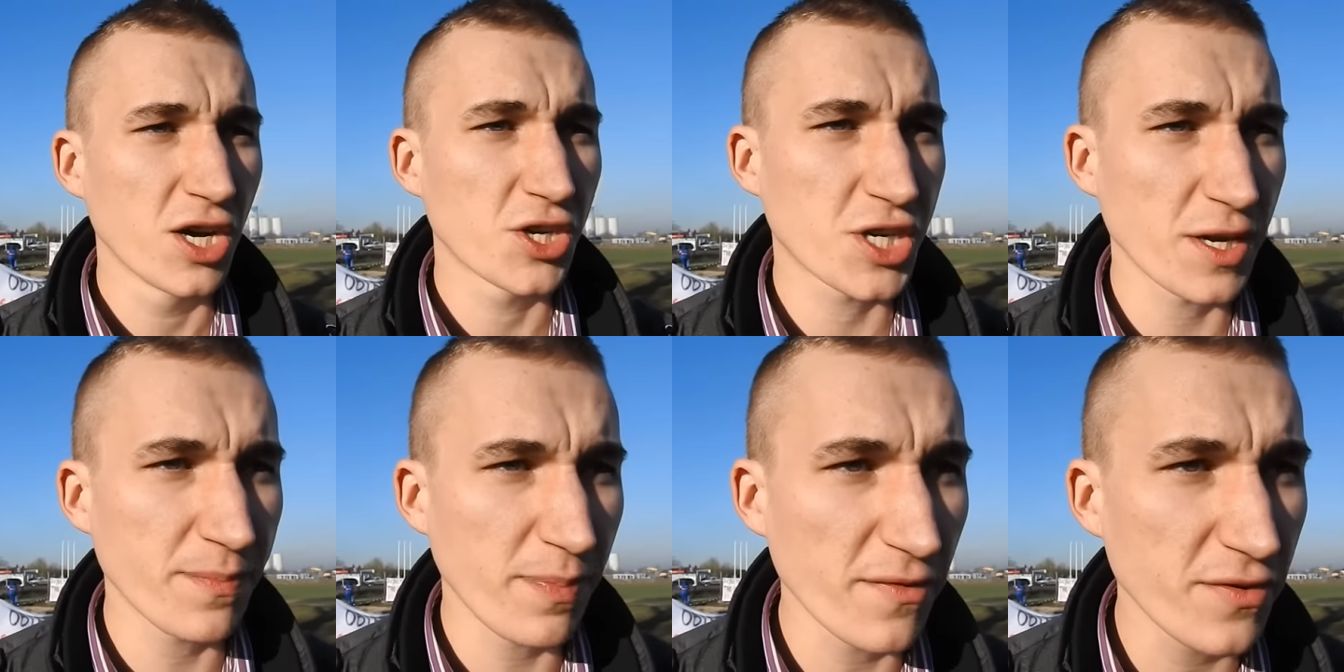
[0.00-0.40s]

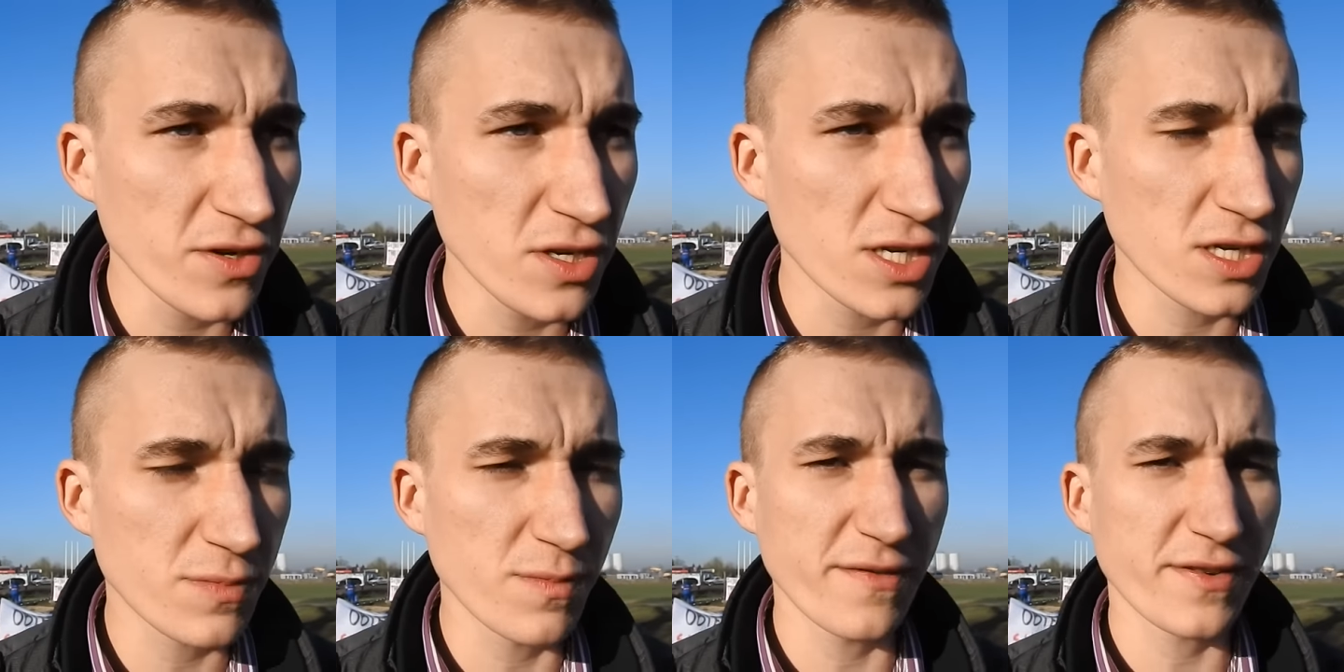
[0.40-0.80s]
że
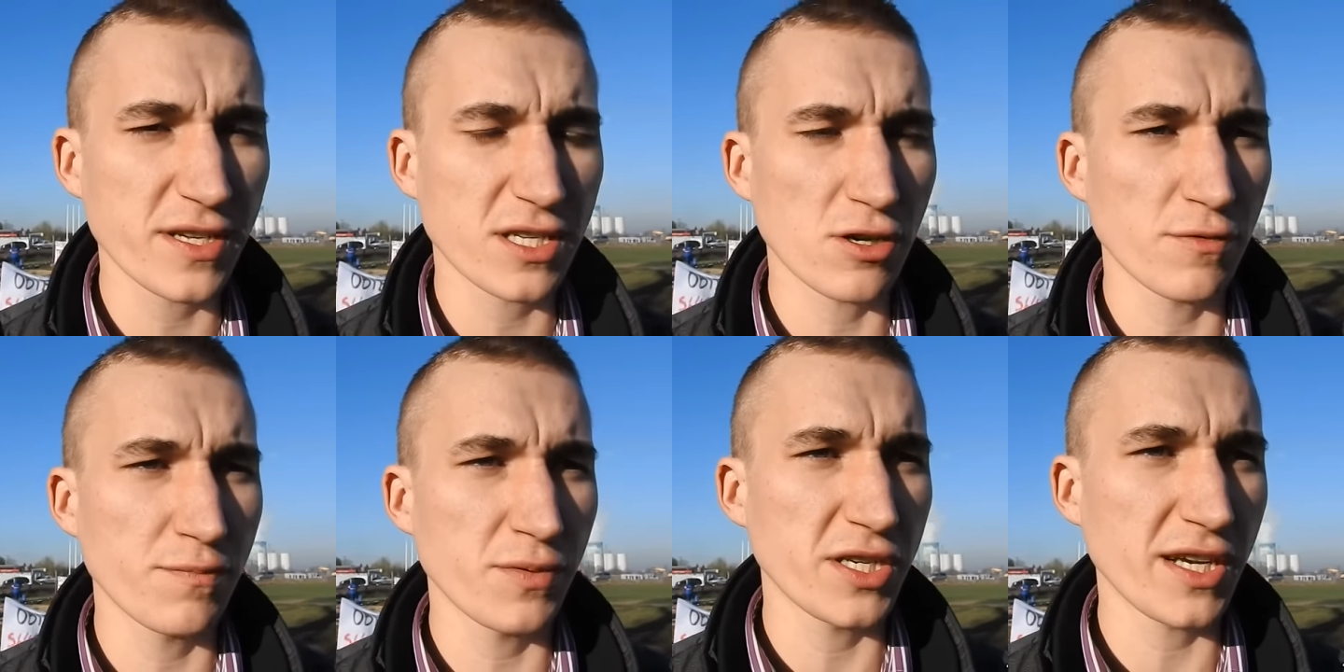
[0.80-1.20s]
powinniśmy
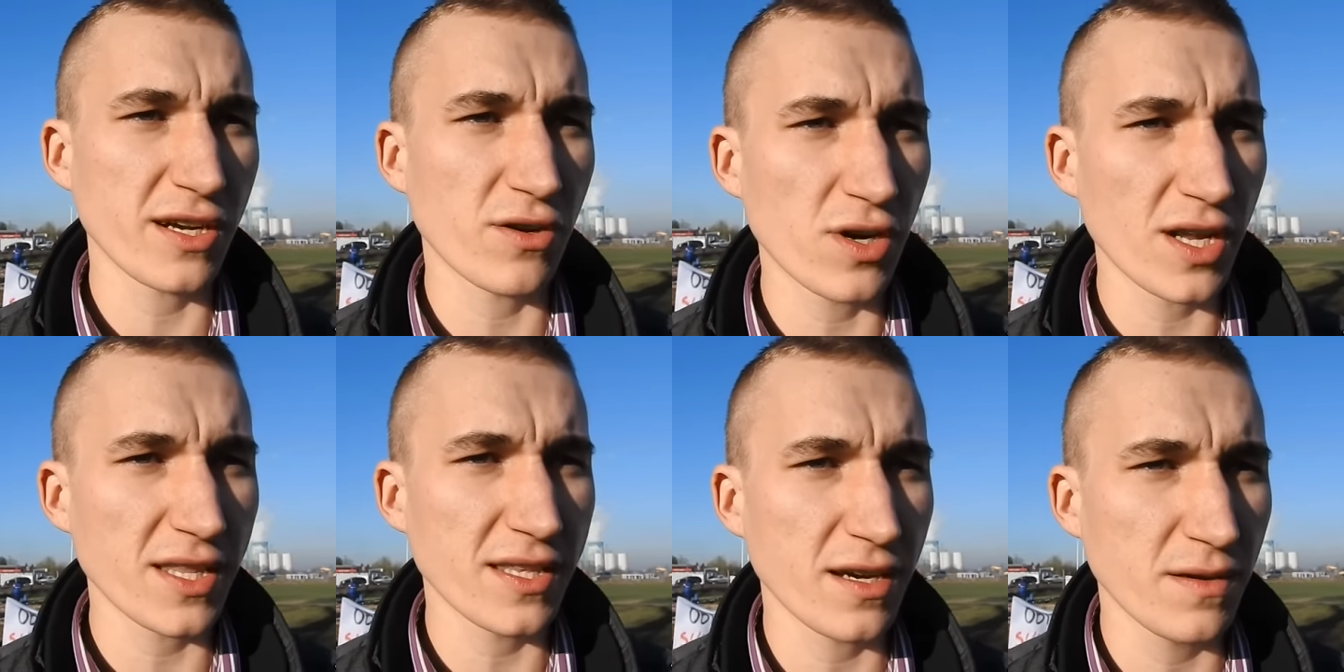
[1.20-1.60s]
wystąpić
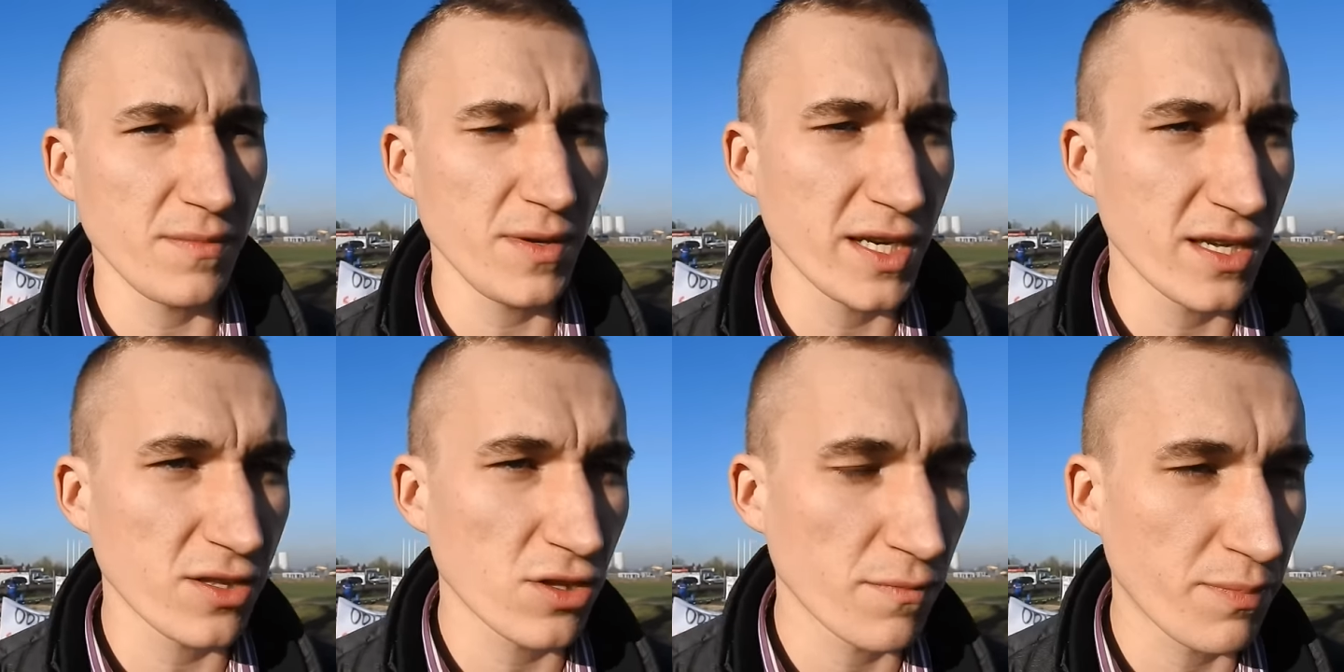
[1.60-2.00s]
jako Rada
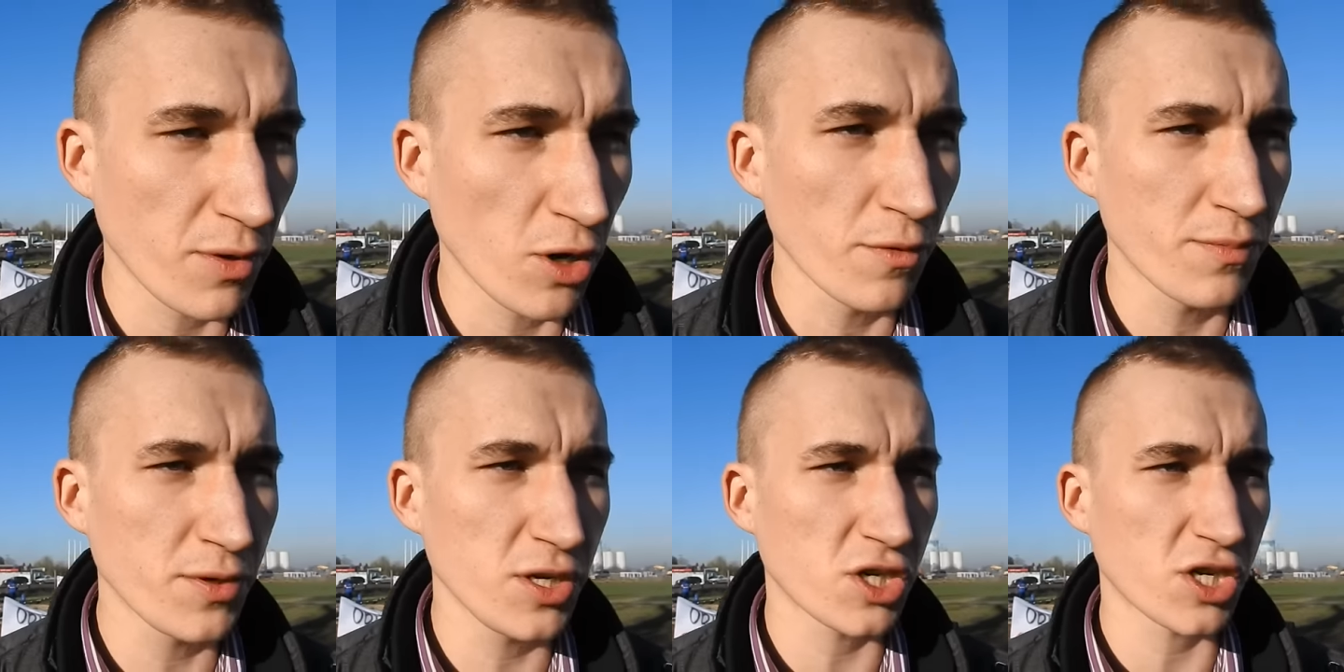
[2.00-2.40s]
Gminy
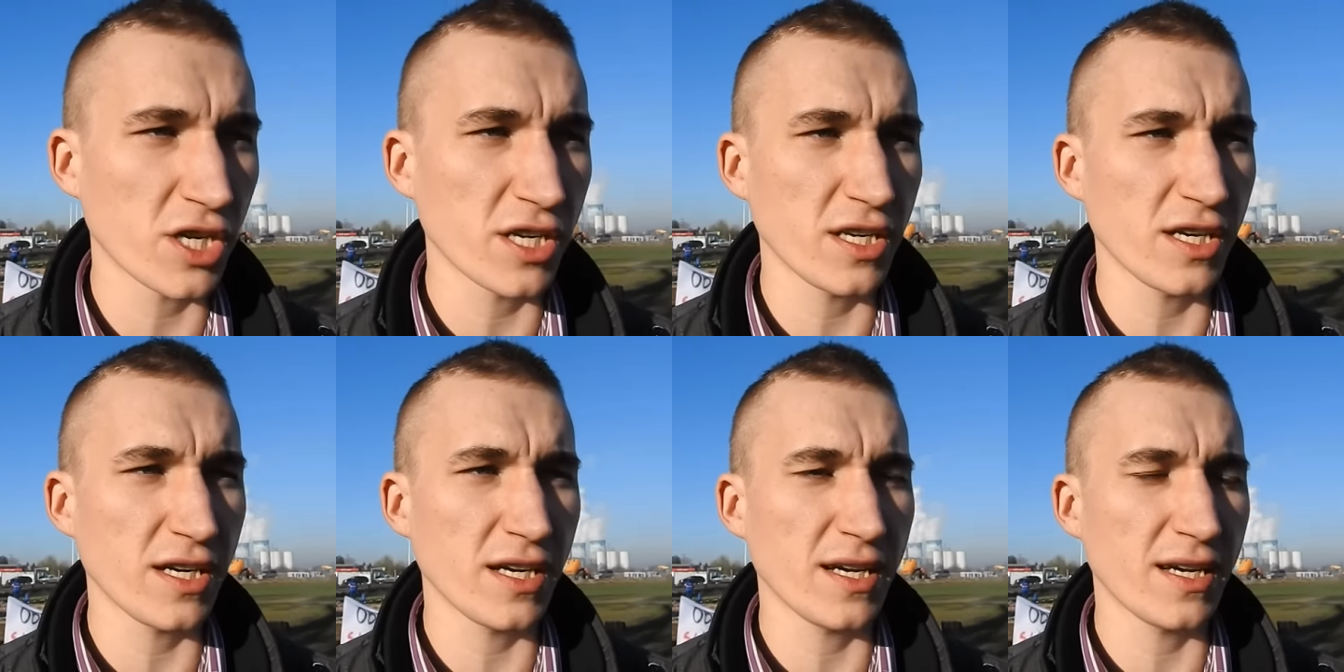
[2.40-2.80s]
po
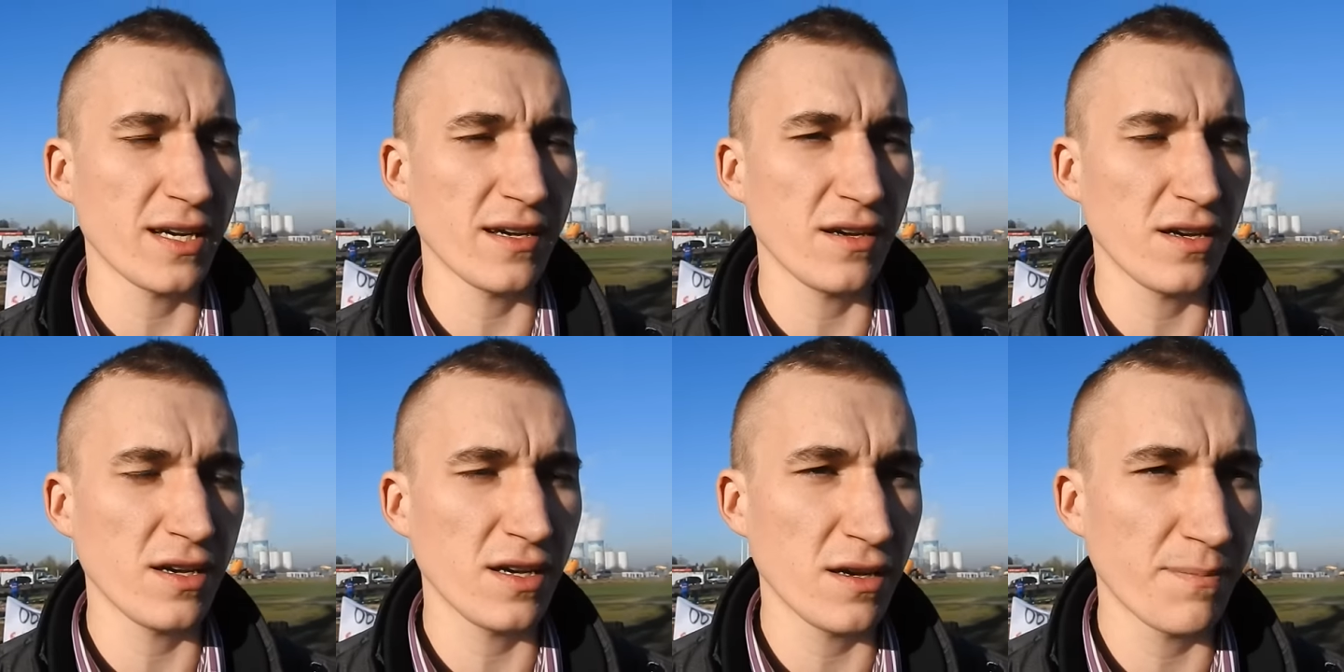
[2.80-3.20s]

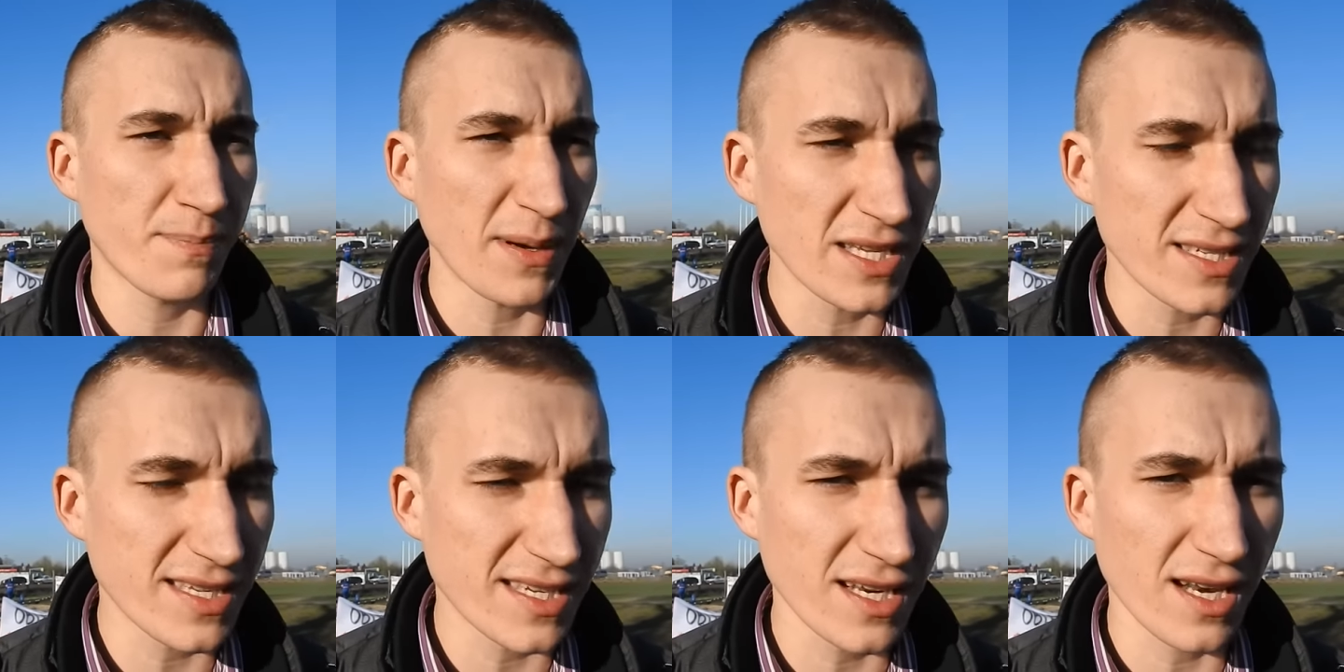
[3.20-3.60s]
obniżenie
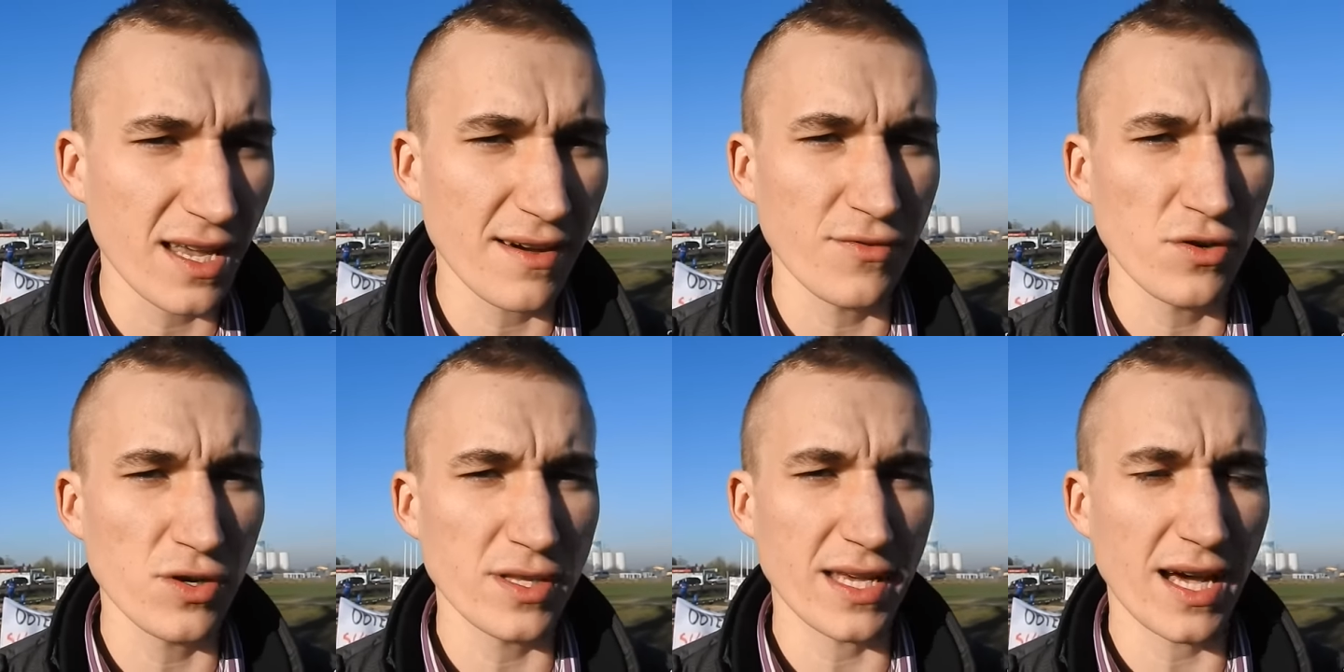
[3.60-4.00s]
pensji
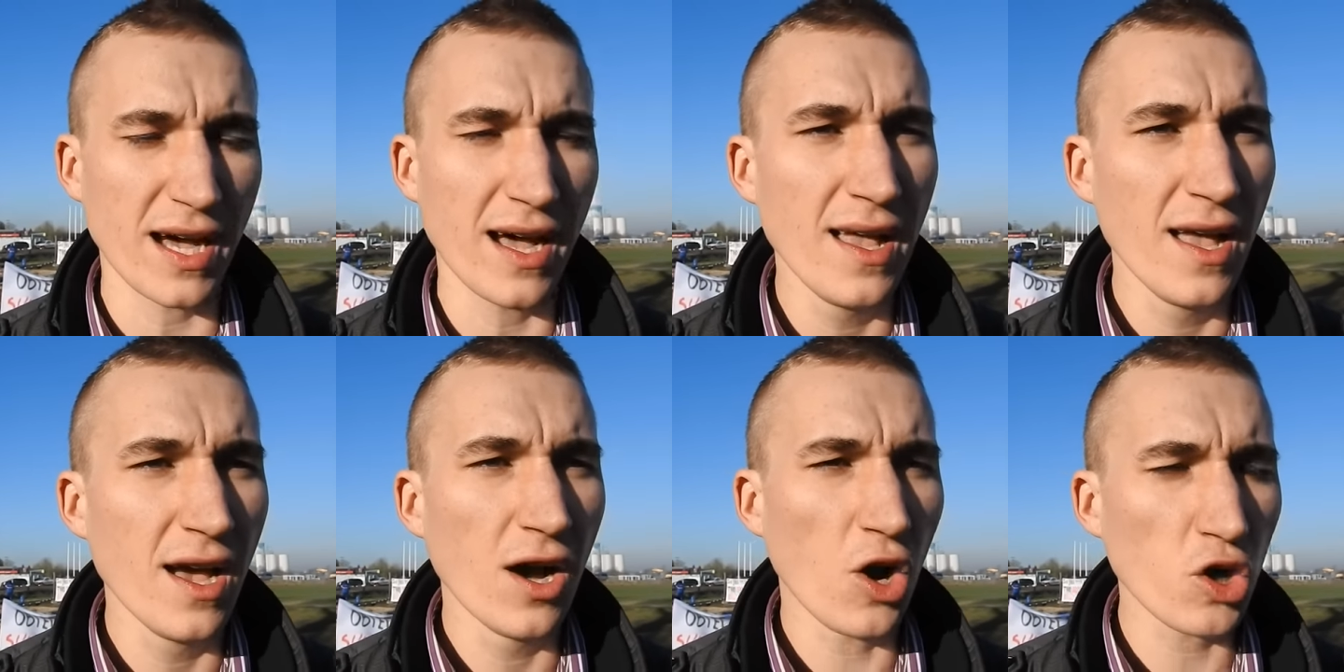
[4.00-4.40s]
dla wójta.